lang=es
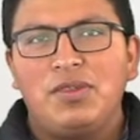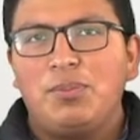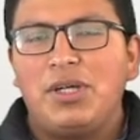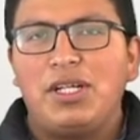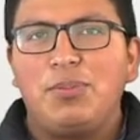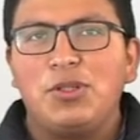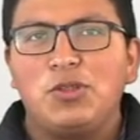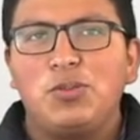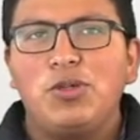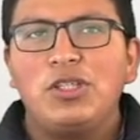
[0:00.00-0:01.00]
Para el
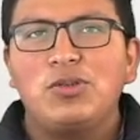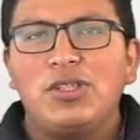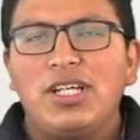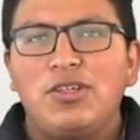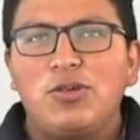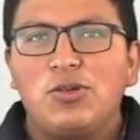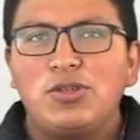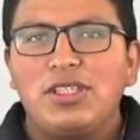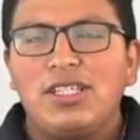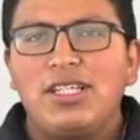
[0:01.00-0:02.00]
presupuesto ya yo
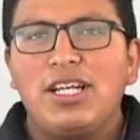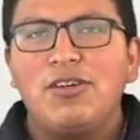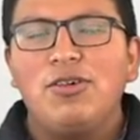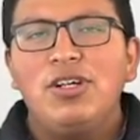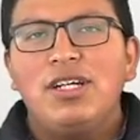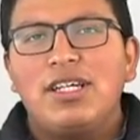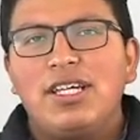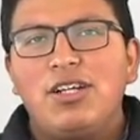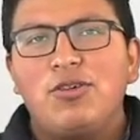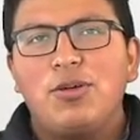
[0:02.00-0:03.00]
considerarlo,
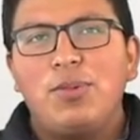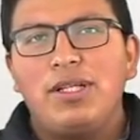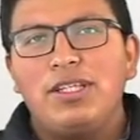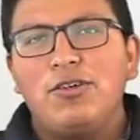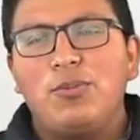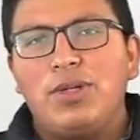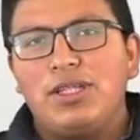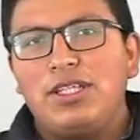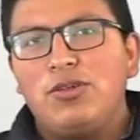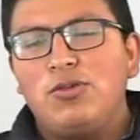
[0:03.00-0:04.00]
¿qué es lo que planteo?
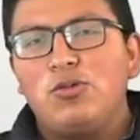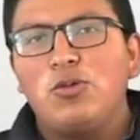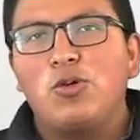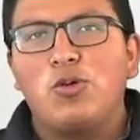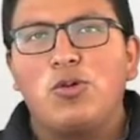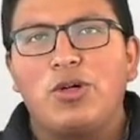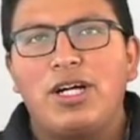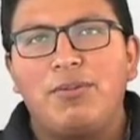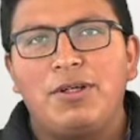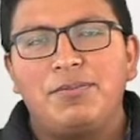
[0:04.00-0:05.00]
Planteo un
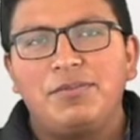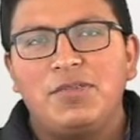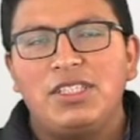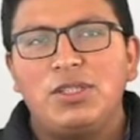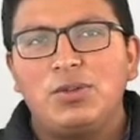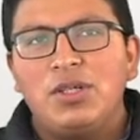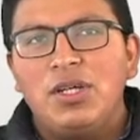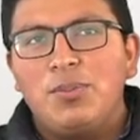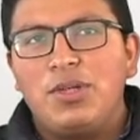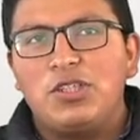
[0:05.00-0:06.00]
cronograma ese
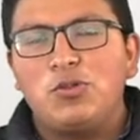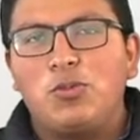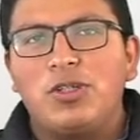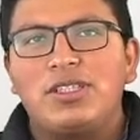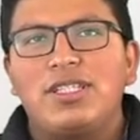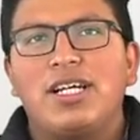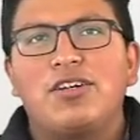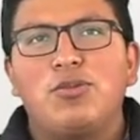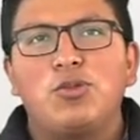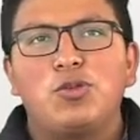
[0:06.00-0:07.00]

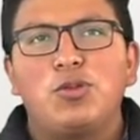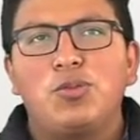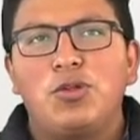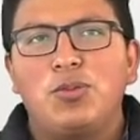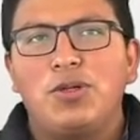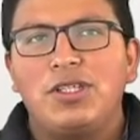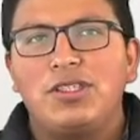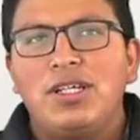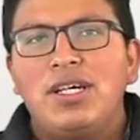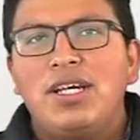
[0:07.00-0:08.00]
presupuestar, como su propio nombre
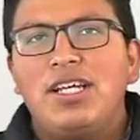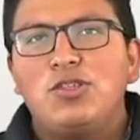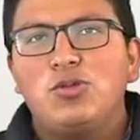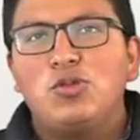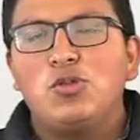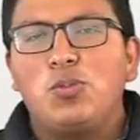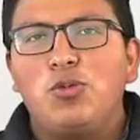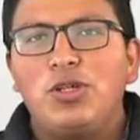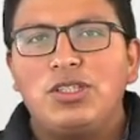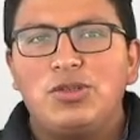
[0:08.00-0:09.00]
dice, es un
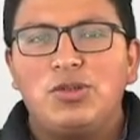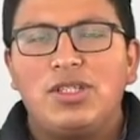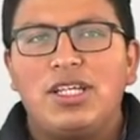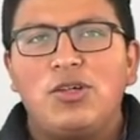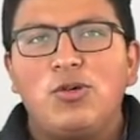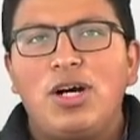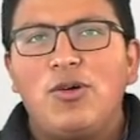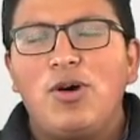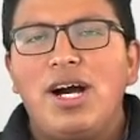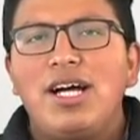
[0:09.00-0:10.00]
supuesto que yo
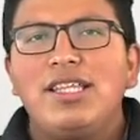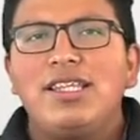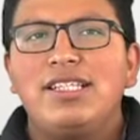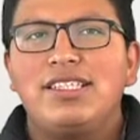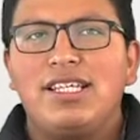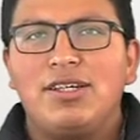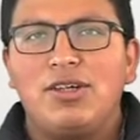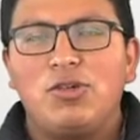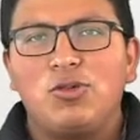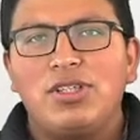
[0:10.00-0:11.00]
hago antes de
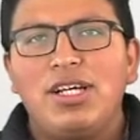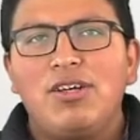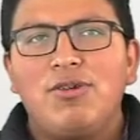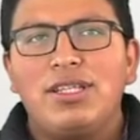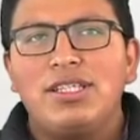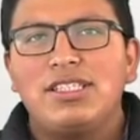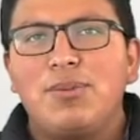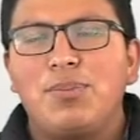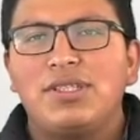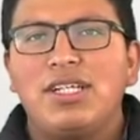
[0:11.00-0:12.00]
ejecutar o antes de
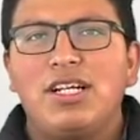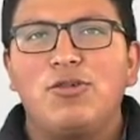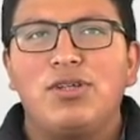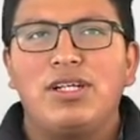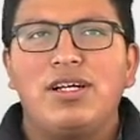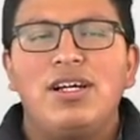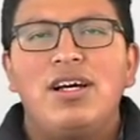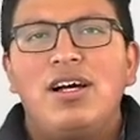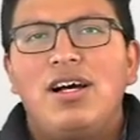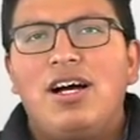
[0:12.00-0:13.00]
empezar
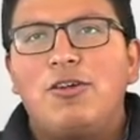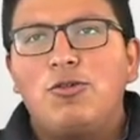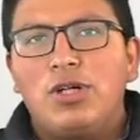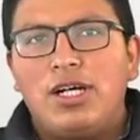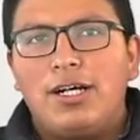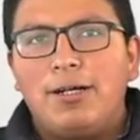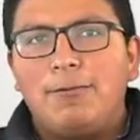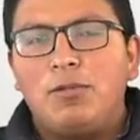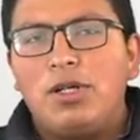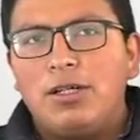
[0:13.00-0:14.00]
alguna,
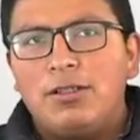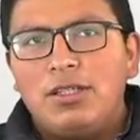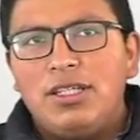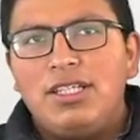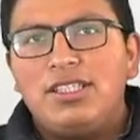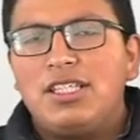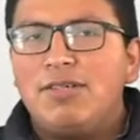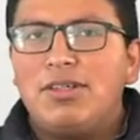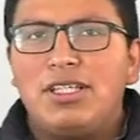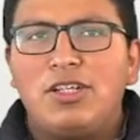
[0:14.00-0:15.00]
alguna
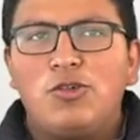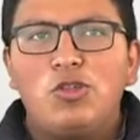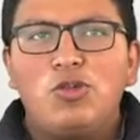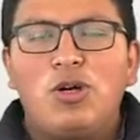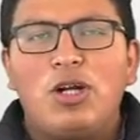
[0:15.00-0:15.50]
iniciativa de negocio o